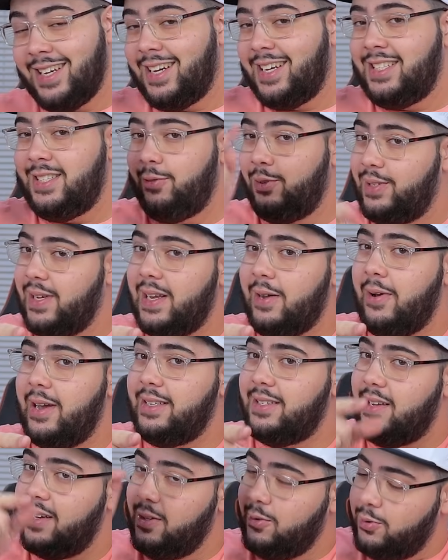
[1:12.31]
Se você não é
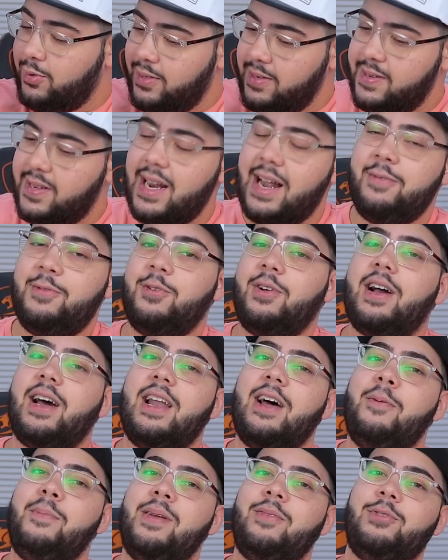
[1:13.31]
inscrito, se inscreve no
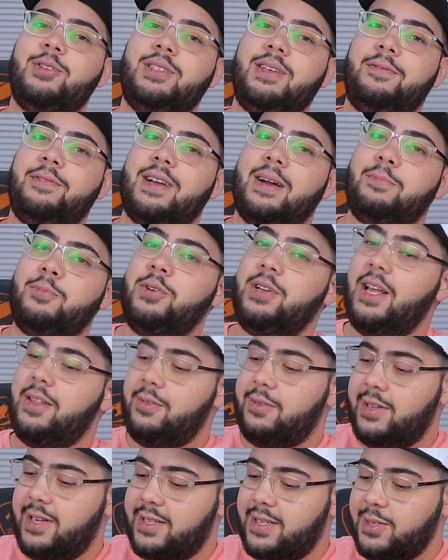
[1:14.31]
canal para você ficar por
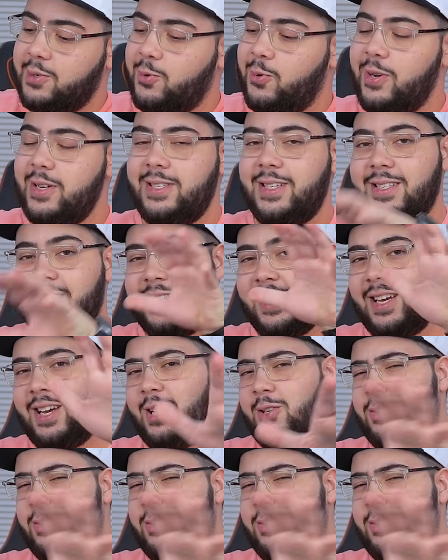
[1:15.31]
dentro dessas coisas.